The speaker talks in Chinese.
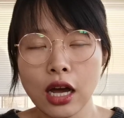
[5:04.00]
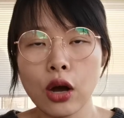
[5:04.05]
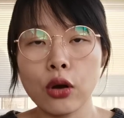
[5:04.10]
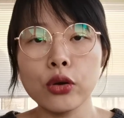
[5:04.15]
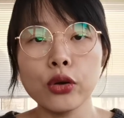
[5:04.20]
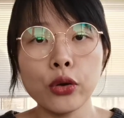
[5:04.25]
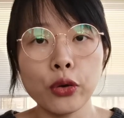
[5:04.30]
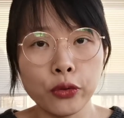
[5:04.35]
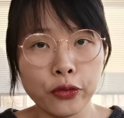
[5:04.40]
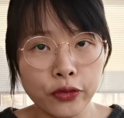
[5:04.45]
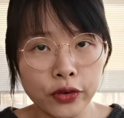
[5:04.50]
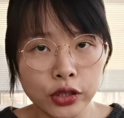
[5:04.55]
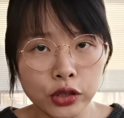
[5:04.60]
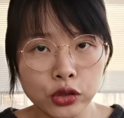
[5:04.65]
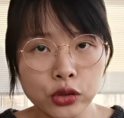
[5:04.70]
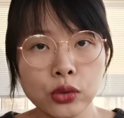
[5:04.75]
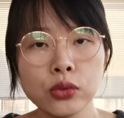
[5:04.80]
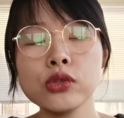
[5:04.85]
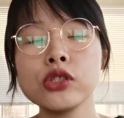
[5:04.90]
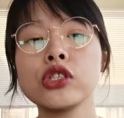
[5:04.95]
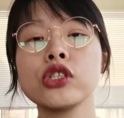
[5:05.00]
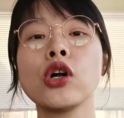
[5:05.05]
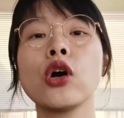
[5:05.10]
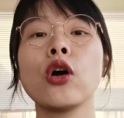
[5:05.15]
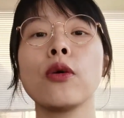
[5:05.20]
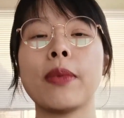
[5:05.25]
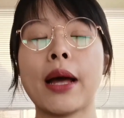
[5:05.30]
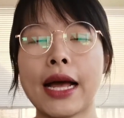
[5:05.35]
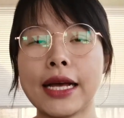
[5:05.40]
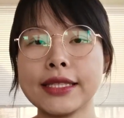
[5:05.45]
到六分钟之
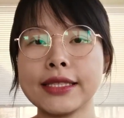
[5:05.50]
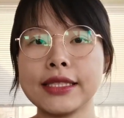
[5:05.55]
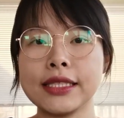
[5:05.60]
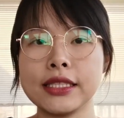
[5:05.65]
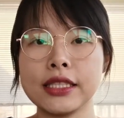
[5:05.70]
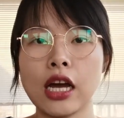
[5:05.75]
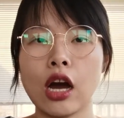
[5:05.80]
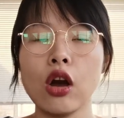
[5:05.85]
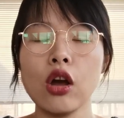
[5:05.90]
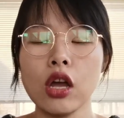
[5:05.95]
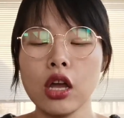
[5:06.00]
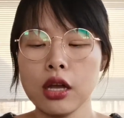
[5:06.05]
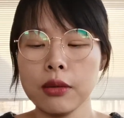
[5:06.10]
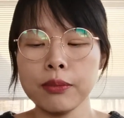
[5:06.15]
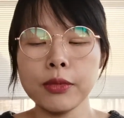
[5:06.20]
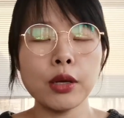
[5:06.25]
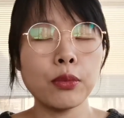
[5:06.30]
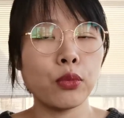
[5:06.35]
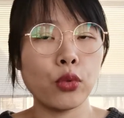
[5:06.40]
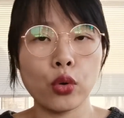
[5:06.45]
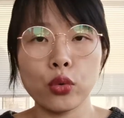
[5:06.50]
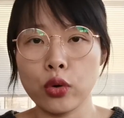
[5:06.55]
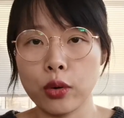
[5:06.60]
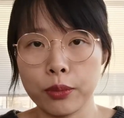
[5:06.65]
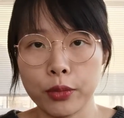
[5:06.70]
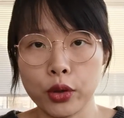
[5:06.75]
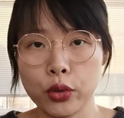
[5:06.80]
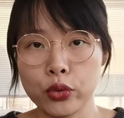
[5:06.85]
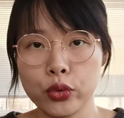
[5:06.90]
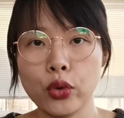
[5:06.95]
后把它洗掉。面膜我
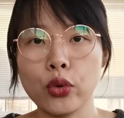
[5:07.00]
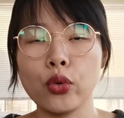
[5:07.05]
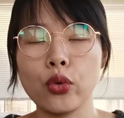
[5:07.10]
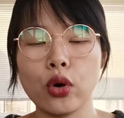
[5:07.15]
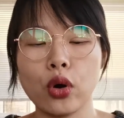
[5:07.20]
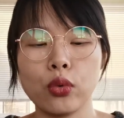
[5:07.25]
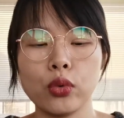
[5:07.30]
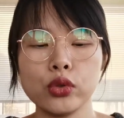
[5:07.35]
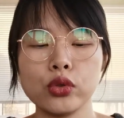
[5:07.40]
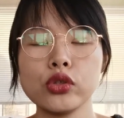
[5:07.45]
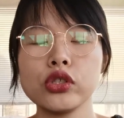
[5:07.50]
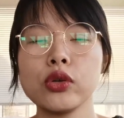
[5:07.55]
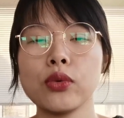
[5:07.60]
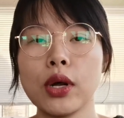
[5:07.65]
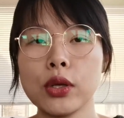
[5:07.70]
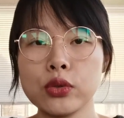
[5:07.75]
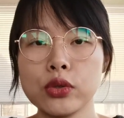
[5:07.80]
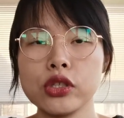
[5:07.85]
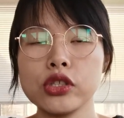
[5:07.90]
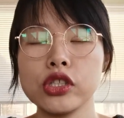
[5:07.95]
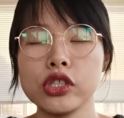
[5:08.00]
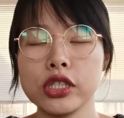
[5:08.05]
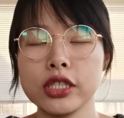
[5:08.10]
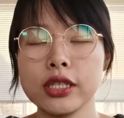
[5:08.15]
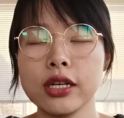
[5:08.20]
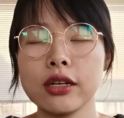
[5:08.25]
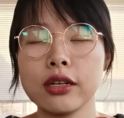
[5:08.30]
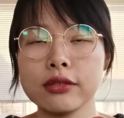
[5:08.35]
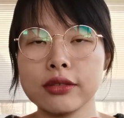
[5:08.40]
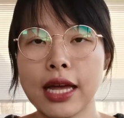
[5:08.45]
没有用过，我就是完全只是
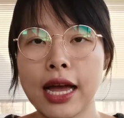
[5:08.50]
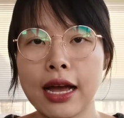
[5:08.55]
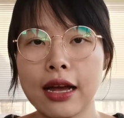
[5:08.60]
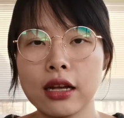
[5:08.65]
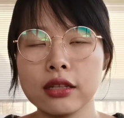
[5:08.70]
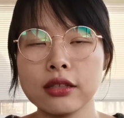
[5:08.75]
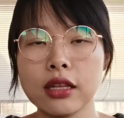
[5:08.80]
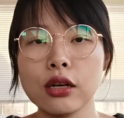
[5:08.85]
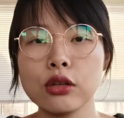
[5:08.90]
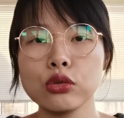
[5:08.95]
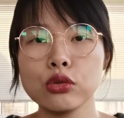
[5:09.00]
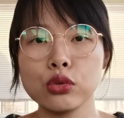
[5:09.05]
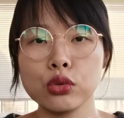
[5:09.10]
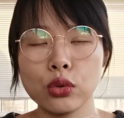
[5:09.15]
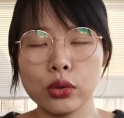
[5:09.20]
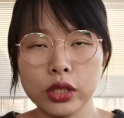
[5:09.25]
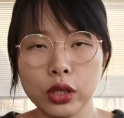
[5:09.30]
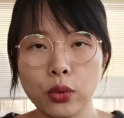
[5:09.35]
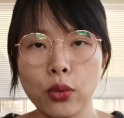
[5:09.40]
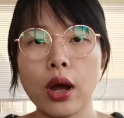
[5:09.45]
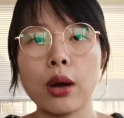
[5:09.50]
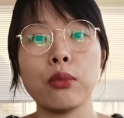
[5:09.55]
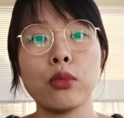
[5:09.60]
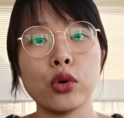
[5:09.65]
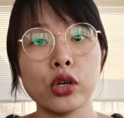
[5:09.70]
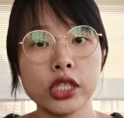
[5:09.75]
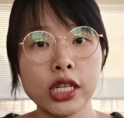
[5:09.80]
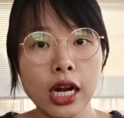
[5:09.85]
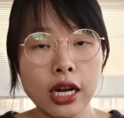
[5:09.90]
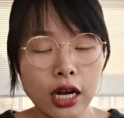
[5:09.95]
让它当做一款
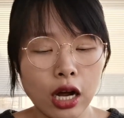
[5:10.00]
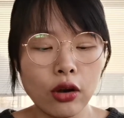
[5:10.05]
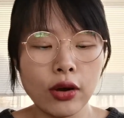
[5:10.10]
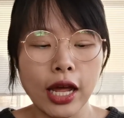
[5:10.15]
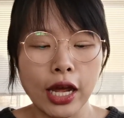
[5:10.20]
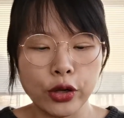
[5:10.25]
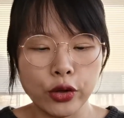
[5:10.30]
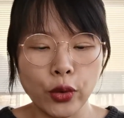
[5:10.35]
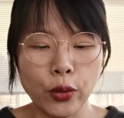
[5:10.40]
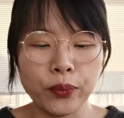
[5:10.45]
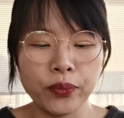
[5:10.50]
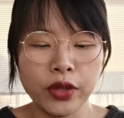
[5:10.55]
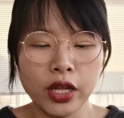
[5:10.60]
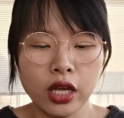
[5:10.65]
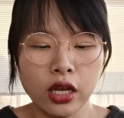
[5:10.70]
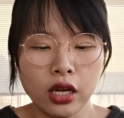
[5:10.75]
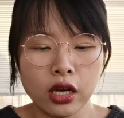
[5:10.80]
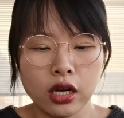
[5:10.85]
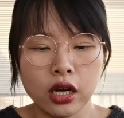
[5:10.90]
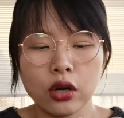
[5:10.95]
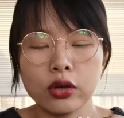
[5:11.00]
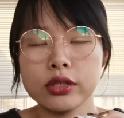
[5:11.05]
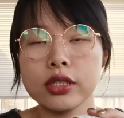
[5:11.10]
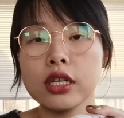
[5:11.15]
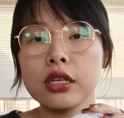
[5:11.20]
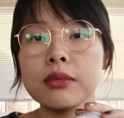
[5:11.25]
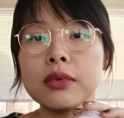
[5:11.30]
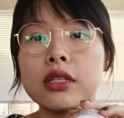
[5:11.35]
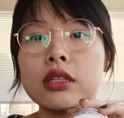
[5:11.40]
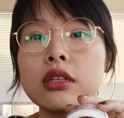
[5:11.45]
磨砂膏来用。然后
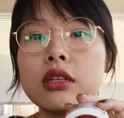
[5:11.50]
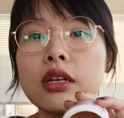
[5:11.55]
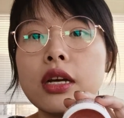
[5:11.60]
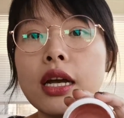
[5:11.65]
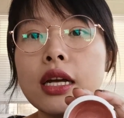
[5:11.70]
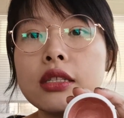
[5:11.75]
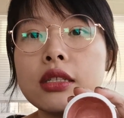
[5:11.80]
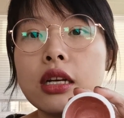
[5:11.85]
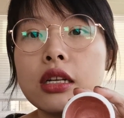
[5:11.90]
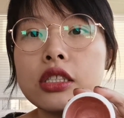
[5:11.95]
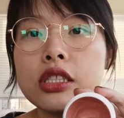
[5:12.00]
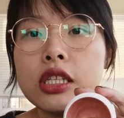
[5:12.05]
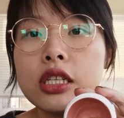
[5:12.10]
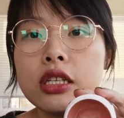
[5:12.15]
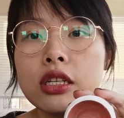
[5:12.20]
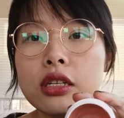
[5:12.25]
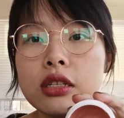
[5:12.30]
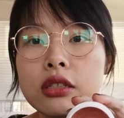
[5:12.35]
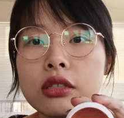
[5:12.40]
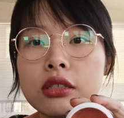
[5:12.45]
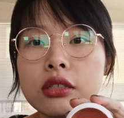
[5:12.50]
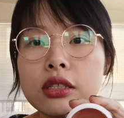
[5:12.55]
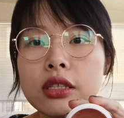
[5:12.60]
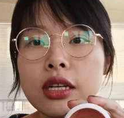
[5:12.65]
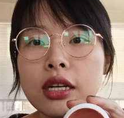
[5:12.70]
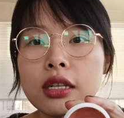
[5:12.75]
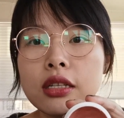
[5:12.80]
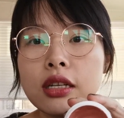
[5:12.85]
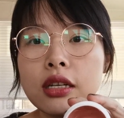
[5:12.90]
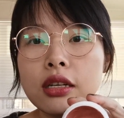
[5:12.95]
你们看一下这个，你
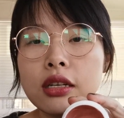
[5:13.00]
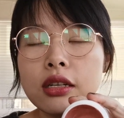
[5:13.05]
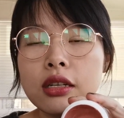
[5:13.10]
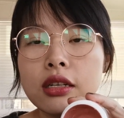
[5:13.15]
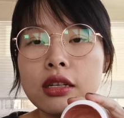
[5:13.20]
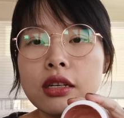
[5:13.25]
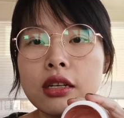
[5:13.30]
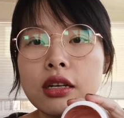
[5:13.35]
看它